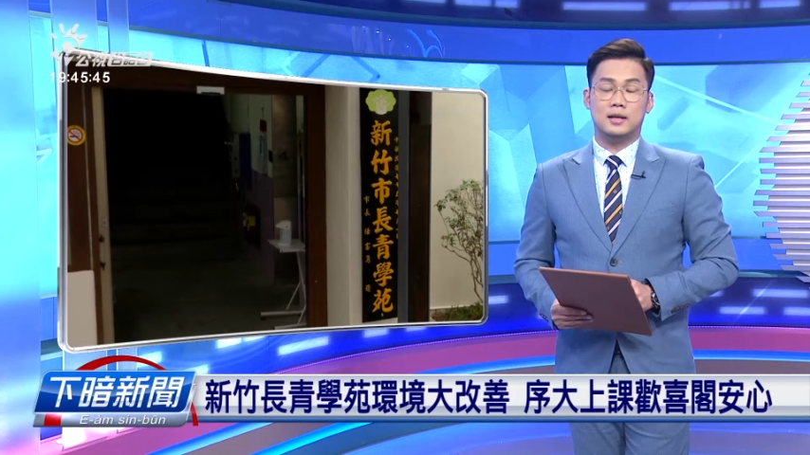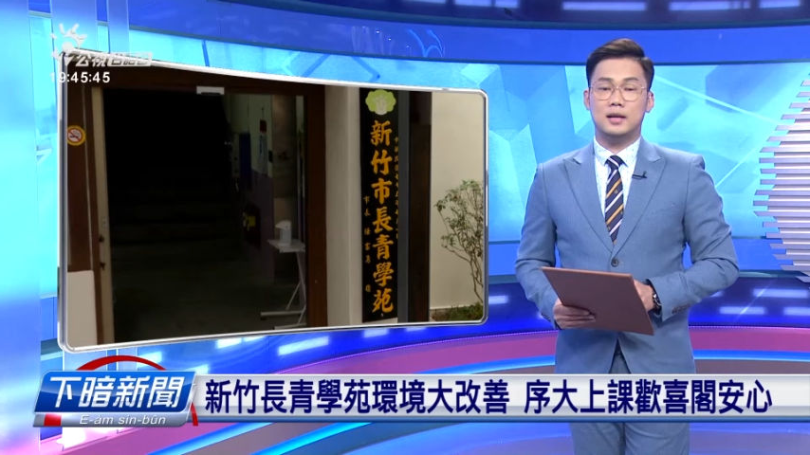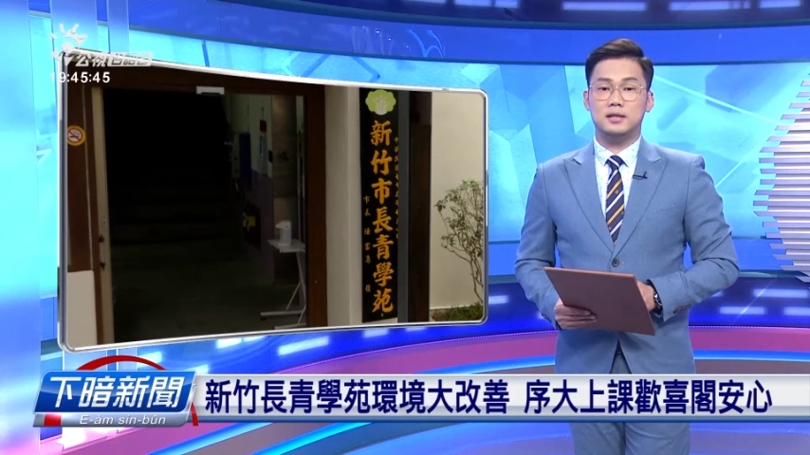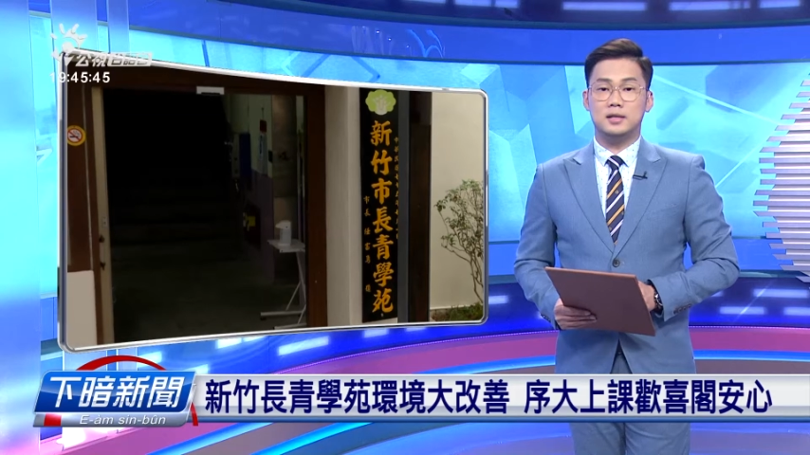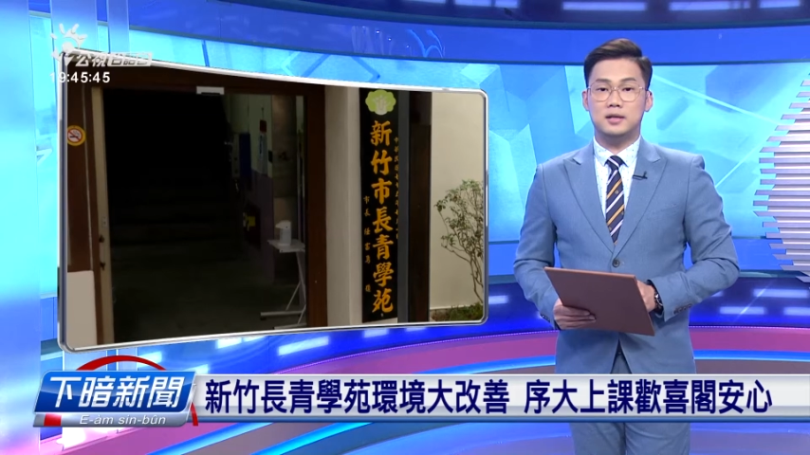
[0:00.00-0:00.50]
伫
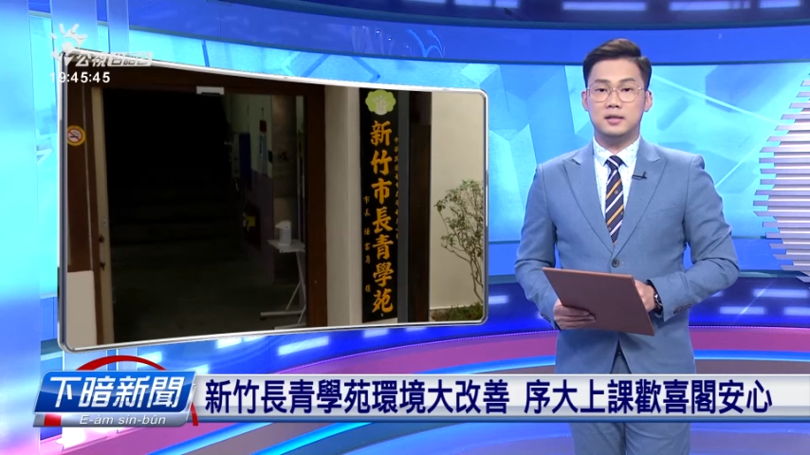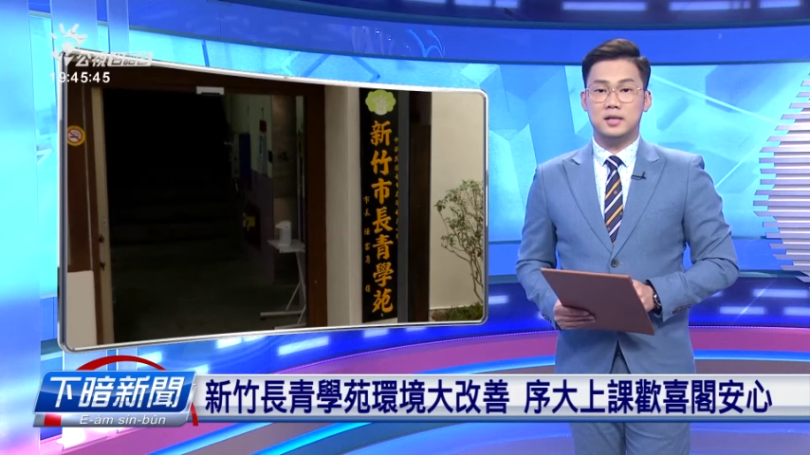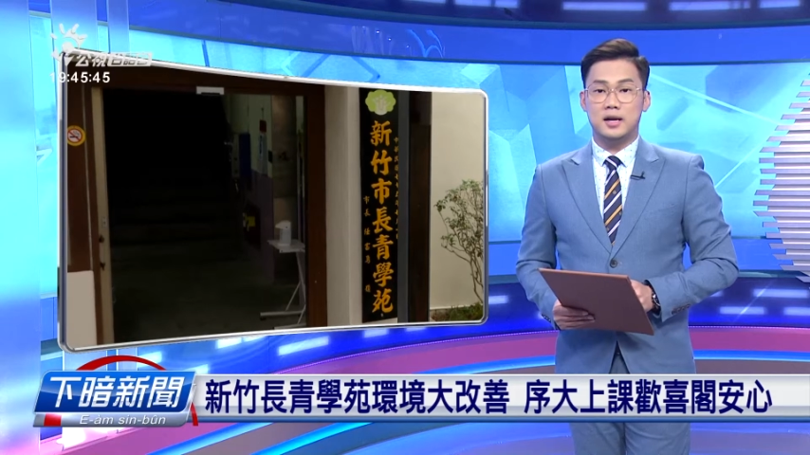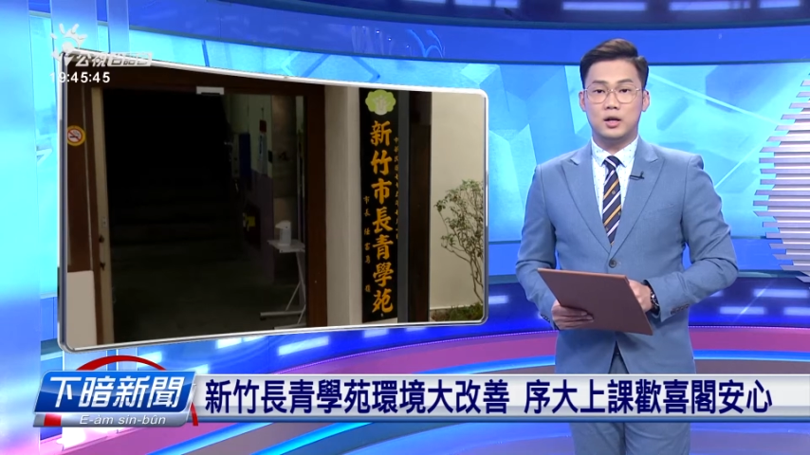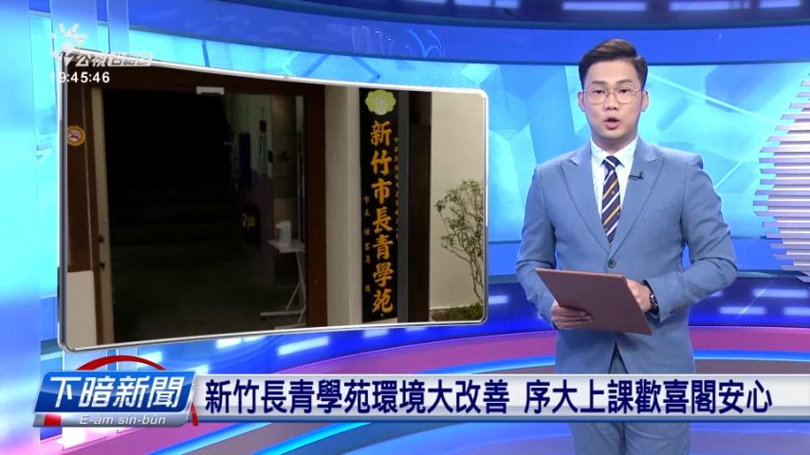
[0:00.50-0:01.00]
个新德
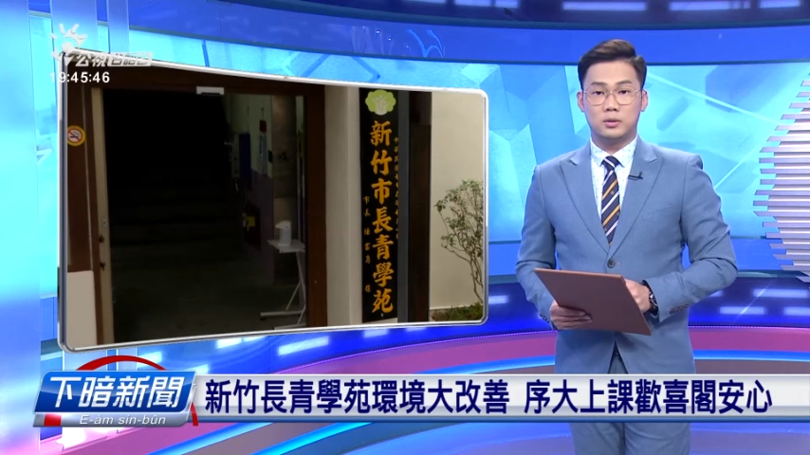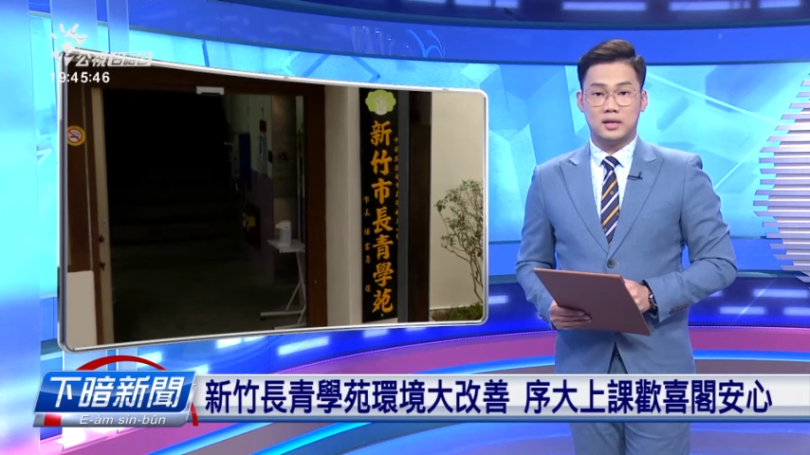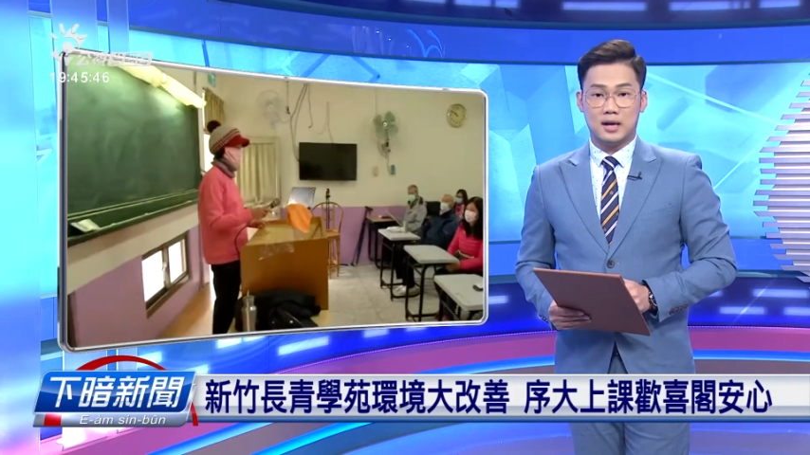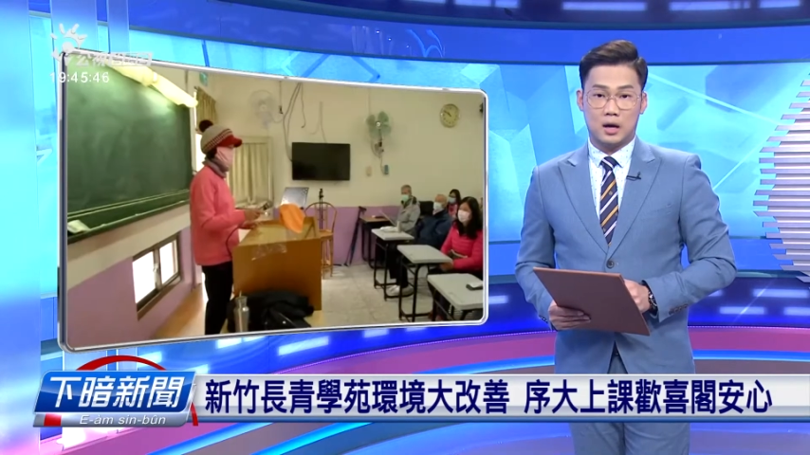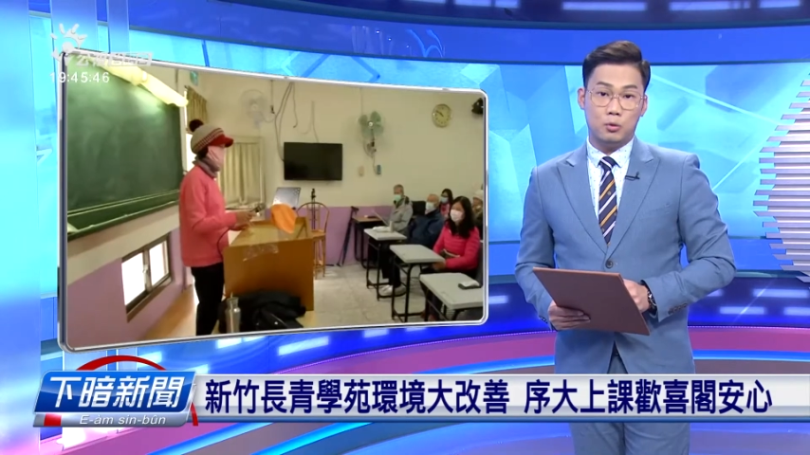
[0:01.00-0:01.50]
市的
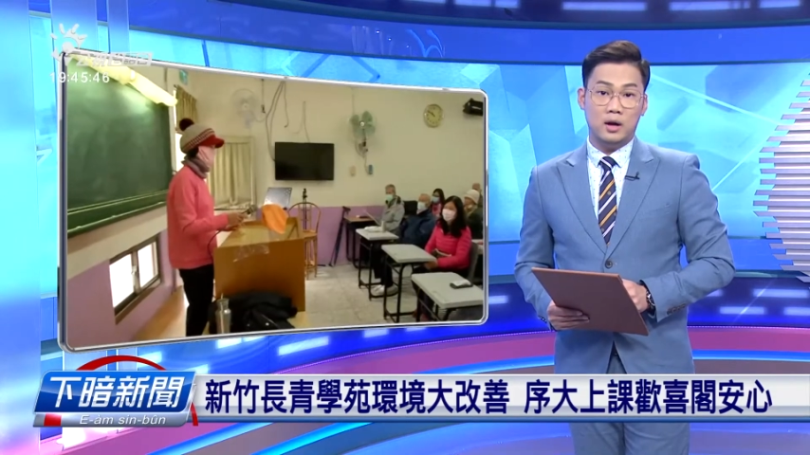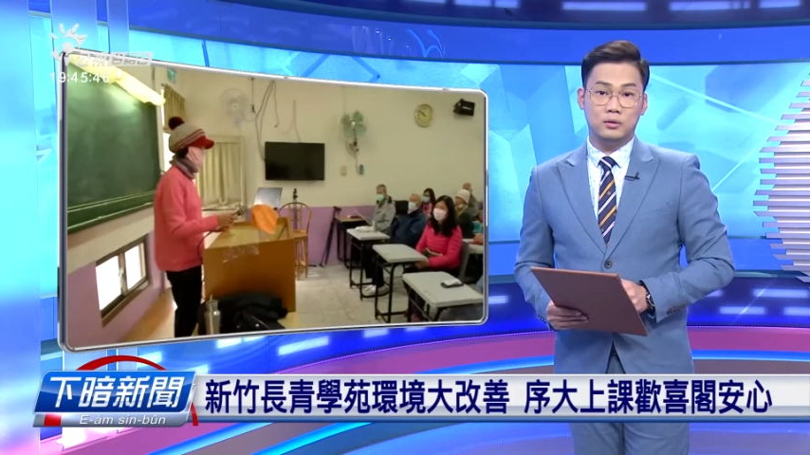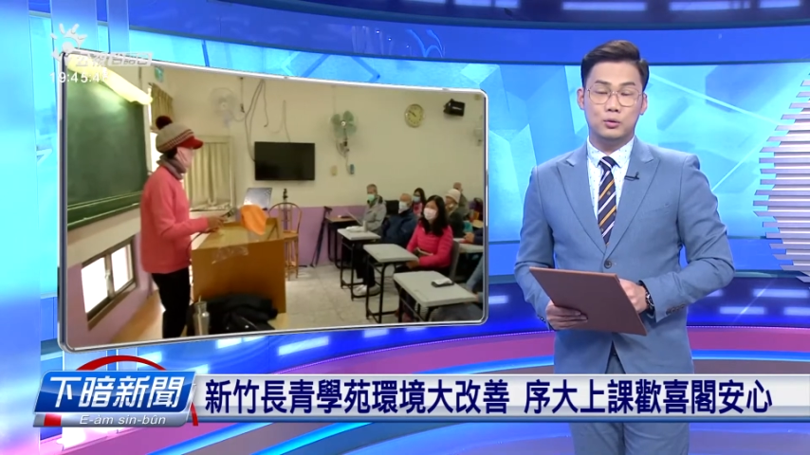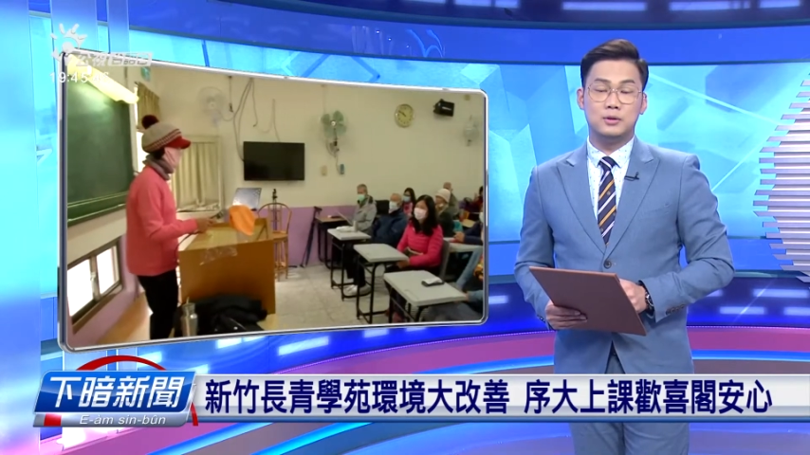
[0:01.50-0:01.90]
中正学馆，